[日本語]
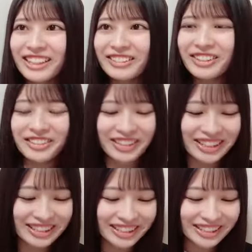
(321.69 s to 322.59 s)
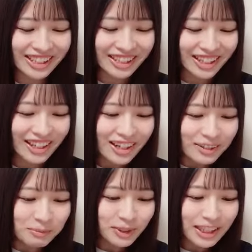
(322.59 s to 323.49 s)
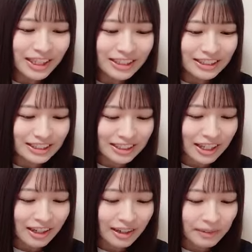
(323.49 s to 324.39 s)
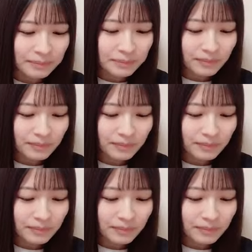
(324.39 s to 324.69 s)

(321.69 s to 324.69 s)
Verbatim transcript: 思いますなんか舞台にさ